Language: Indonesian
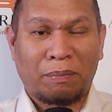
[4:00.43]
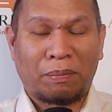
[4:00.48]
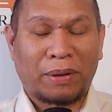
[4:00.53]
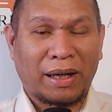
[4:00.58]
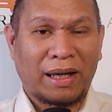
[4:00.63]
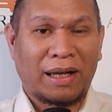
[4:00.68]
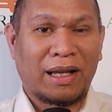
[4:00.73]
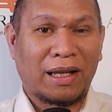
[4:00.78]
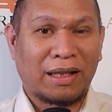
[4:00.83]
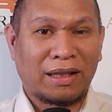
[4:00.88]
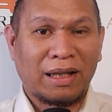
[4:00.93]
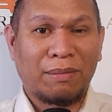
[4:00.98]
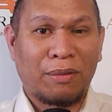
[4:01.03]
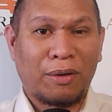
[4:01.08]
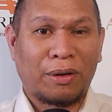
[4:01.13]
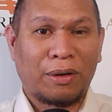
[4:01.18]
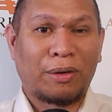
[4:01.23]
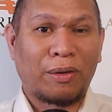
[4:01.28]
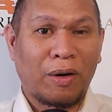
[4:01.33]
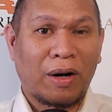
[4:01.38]
prediksi
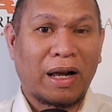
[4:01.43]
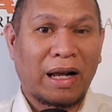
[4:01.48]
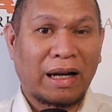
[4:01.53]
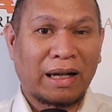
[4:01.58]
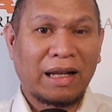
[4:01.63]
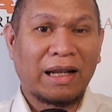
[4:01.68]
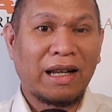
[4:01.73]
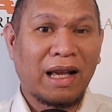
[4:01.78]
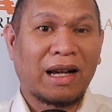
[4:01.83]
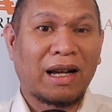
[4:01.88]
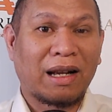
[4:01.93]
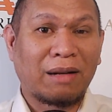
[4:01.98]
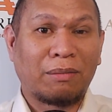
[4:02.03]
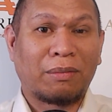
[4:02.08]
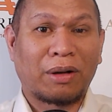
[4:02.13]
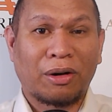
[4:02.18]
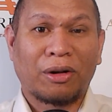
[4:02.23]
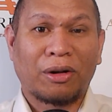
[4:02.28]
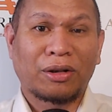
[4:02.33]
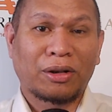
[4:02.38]
bahwa dolar ini akan
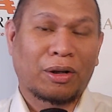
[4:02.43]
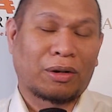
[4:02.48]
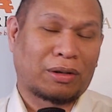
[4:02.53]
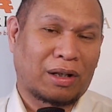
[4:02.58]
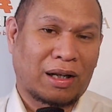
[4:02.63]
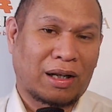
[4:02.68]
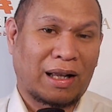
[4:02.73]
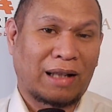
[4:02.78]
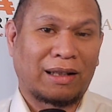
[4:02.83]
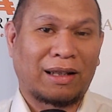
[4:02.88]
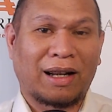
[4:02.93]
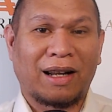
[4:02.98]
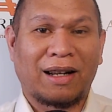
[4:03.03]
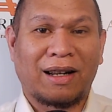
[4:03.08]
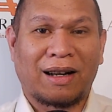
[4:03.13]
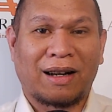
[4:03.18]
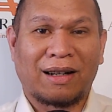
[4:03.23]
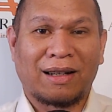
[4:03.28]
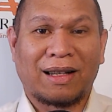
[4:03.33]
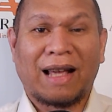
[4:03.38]
merosot rekan
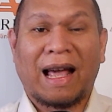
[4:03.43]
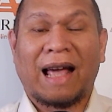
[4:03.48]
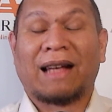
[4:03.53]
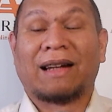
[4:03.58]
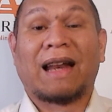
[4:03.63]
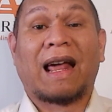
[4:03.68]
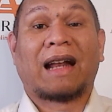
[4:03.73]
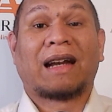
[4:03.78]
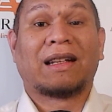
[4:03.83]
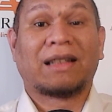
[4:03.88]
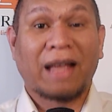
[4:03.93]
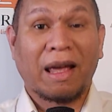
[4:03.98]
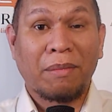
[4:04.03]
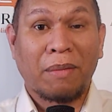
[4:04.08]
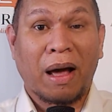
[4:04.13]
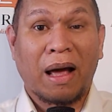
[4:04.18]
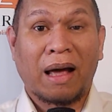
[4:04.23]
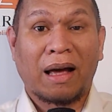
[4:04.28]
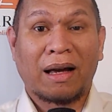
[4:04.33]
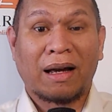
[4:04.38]
trader dari
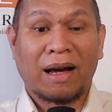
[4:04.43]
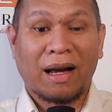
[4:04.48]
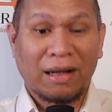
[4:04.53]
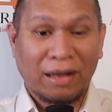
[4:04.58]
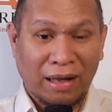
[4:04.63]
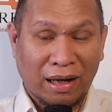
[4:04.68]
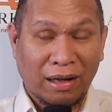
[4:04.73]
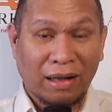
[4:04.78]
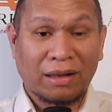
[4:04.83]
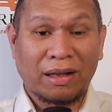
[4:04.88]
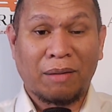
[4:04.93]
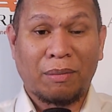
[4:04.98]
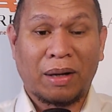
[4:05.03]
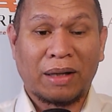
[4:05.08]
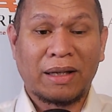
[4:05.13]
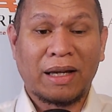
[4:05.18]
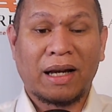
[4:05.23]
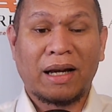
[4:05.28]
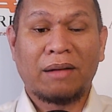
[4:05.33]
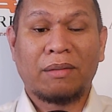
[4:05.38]
tema kan karena
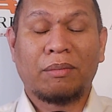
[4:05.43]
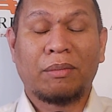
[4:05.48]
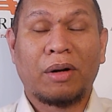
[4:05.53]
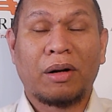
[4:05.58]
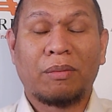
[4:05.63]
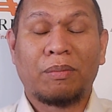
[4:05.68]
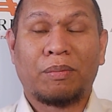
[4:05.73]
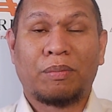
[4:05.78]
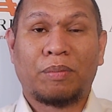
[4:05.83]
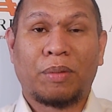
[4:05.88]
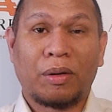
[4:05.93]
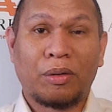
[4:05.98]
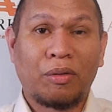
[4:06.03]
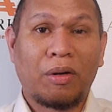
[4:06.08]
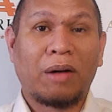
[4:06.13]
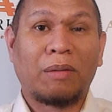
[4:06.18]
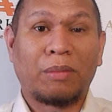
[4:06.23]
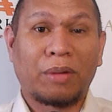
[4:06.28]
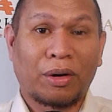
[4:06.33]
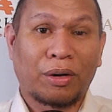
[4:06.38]
temanya kan
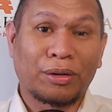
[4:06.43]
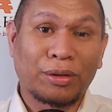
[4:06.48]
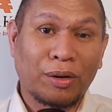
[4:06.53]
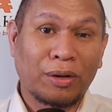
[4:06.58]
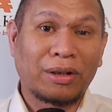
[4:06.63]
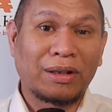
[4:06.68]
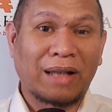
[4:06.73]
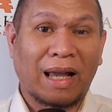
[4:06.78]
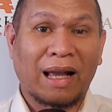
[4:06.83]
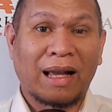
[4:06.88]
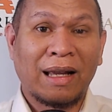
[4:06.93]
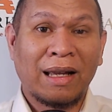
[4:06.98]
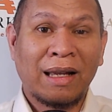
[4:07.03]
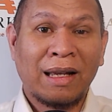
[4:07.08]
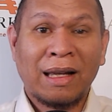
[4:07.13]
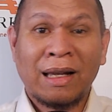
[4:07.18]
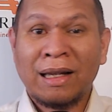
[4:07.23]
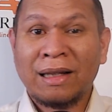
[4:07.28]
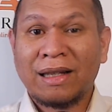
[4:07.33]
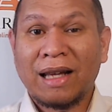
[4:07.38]
peluang merosotnya.
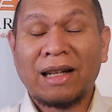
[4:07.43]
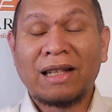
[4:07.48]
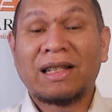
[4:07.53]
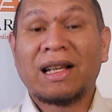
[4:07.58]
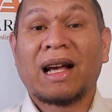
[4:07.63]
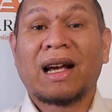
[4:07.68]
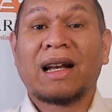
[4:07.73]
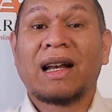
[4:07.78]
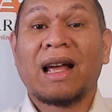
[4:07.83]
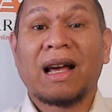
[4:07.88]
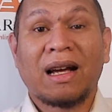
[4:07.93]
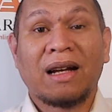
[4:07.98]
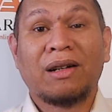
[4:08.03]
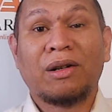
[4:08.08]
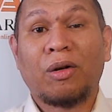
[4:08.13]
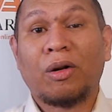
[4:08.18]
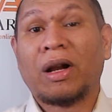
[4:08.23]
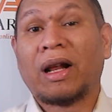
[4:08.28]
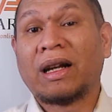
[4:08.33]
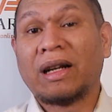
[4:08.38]
Jadi seakan-akan
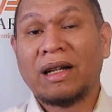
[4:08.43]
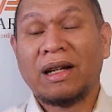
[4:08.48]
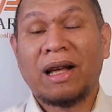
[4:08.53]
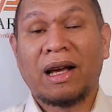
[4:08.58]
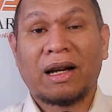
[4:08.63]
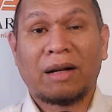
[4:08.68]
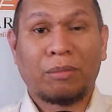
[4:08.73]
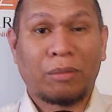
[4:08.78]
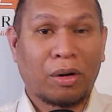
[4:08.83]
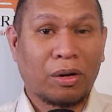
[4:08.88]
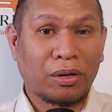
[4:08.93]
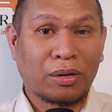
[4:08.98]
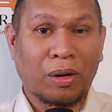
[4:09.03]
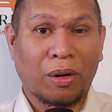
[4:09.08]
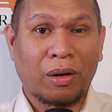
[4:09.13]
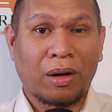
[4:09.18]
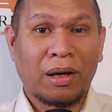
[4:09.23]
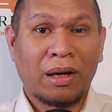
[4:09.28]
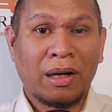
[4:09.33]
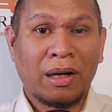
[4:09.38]
dolar ini akan merosot.